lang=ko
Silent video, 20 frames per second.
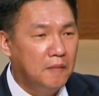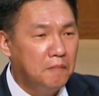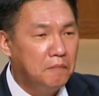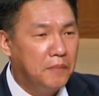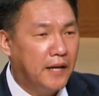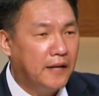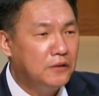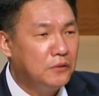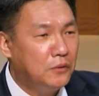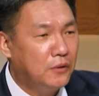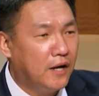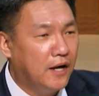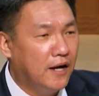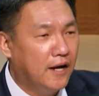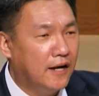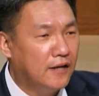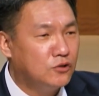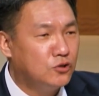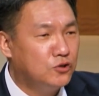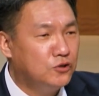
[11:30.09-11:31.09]

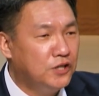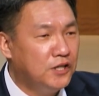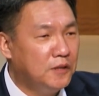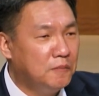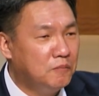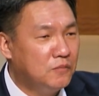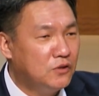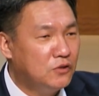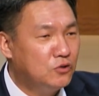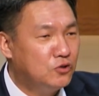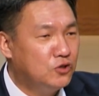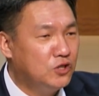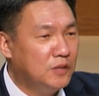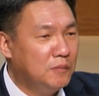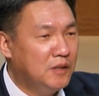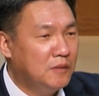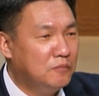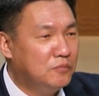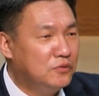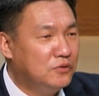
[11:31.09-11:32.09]
베드로가 주님,
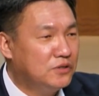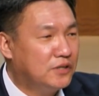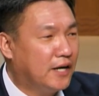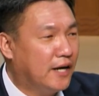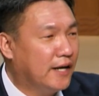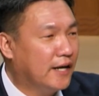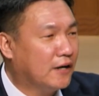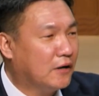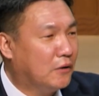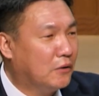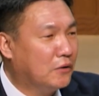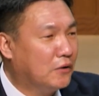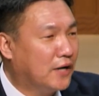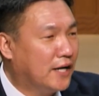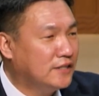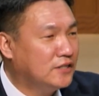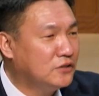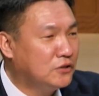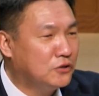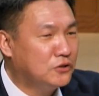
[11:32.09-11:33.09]
주님이 물가에
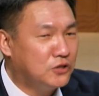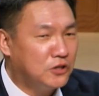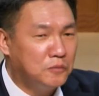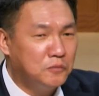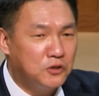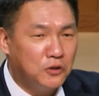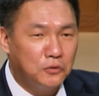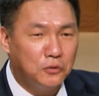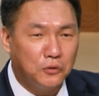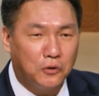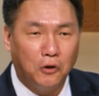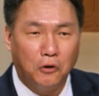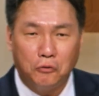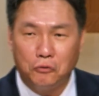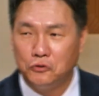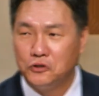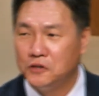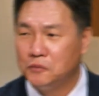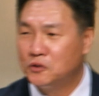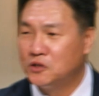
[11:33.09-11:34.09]
걸어가신 것처럼 저도
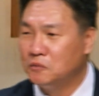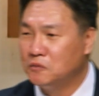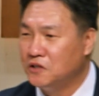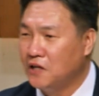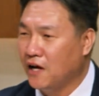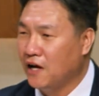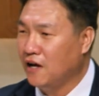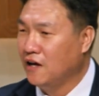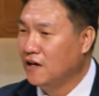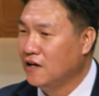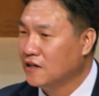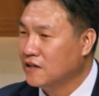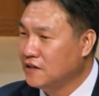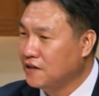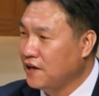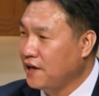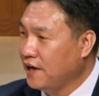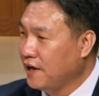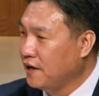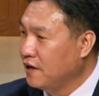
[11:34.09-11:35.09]
걷고 싶습니다.
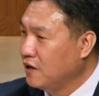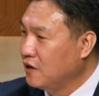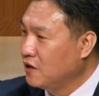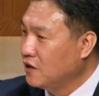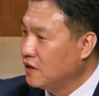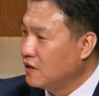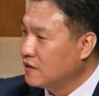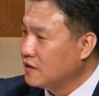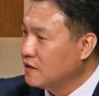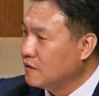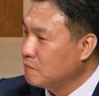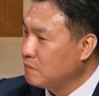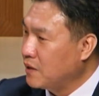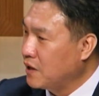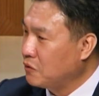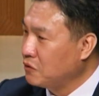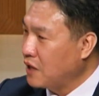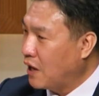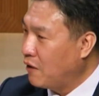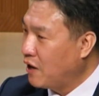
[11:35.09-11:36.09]
그래,
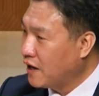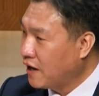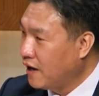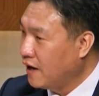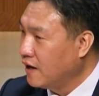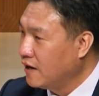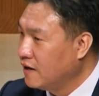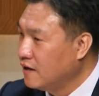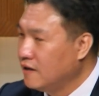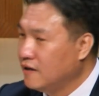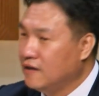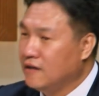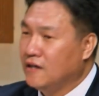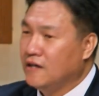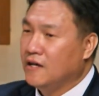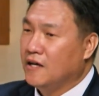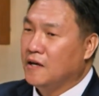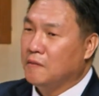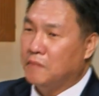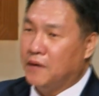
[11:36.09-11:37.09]
배로 나와라.
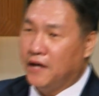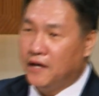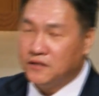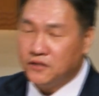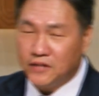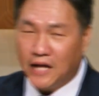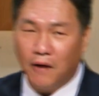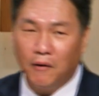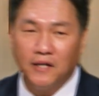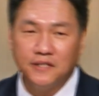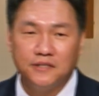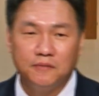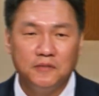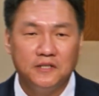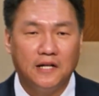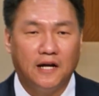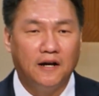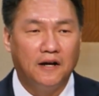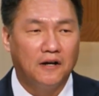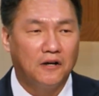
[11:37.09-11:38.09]
배에서
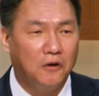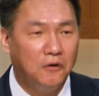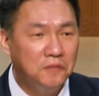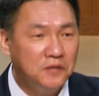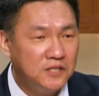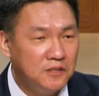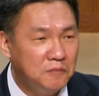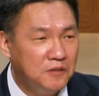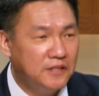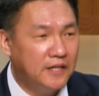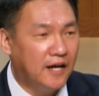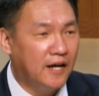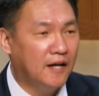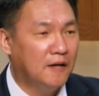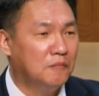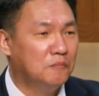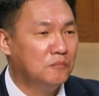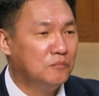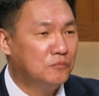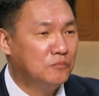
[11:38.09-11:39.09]
나왔습니다.
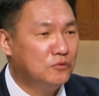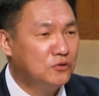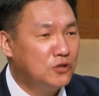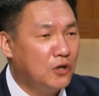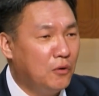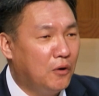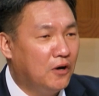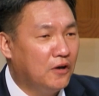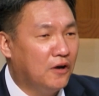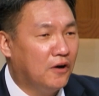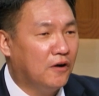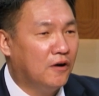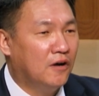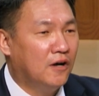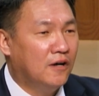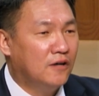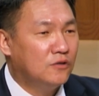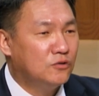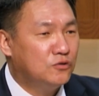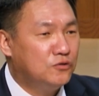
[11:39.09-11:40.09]
걷습니다.
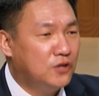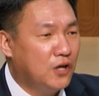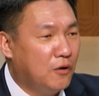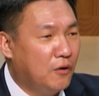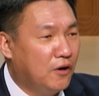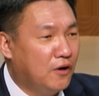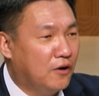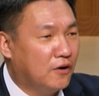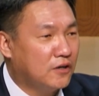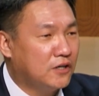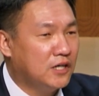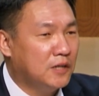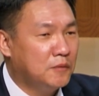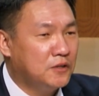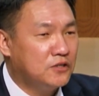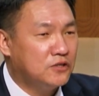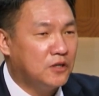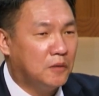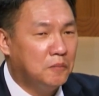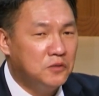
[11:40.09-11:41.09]
무서워요, 두려워요.
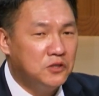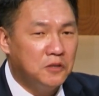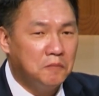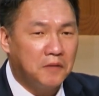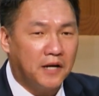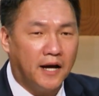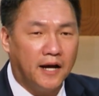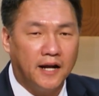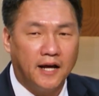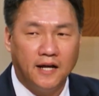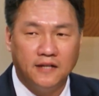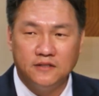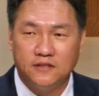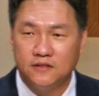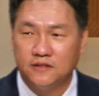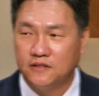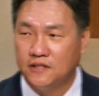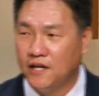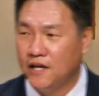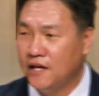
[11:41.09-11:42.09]
그러면서 점점
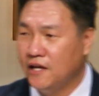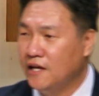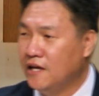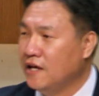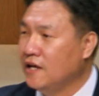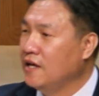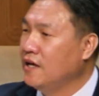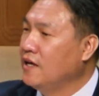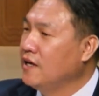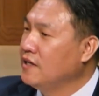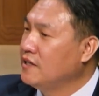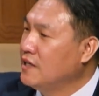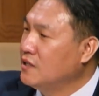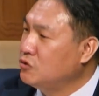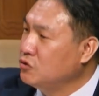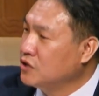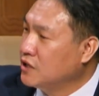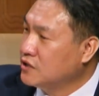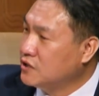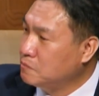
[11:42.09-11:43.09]
가라앉을 때
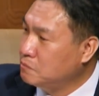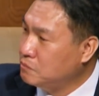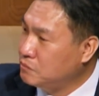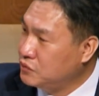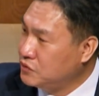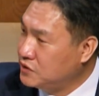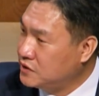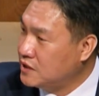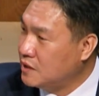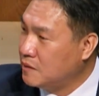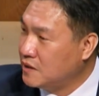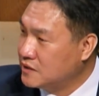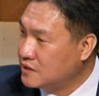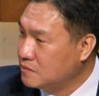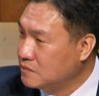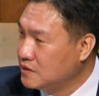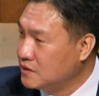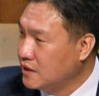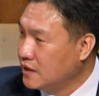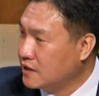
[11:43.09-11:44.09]
예수님께서
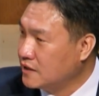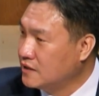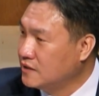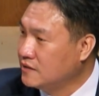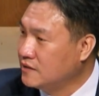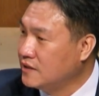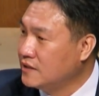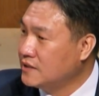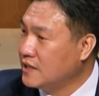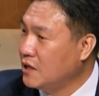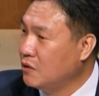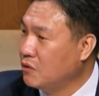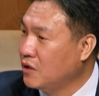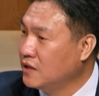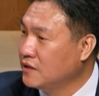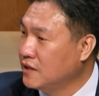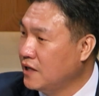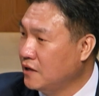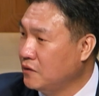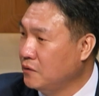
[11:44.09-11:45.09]
붙잡았습니다. 그때
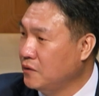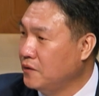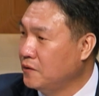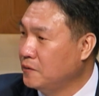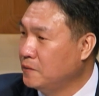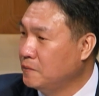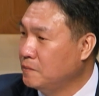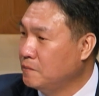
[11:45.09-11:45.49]
사용한 단어예요.